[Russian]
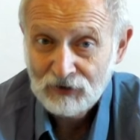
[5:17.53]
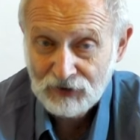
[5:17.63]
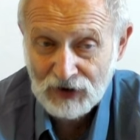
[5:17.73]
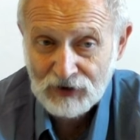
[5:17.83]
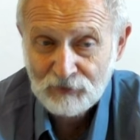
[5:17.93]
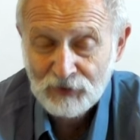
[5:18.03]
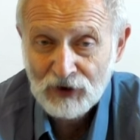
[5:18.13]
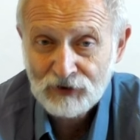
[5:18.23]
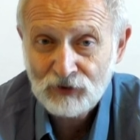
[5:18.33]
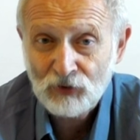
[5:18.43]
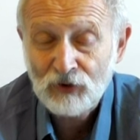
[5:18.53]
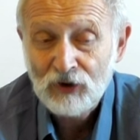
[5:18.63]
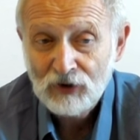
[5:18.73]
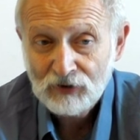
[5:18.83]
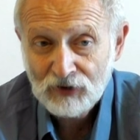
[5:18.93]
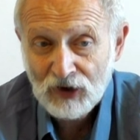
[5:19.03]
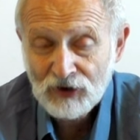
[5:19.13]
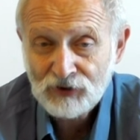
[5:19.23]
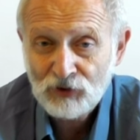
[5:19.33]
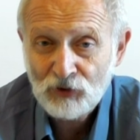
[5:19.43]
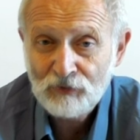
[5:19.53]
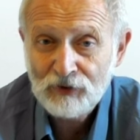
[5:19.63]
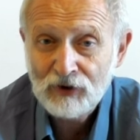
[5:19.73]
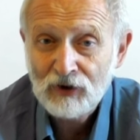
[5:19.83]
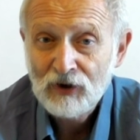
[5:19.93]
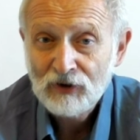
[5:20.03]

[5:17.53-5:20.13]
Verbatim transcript: Да, непростой, да, особенный,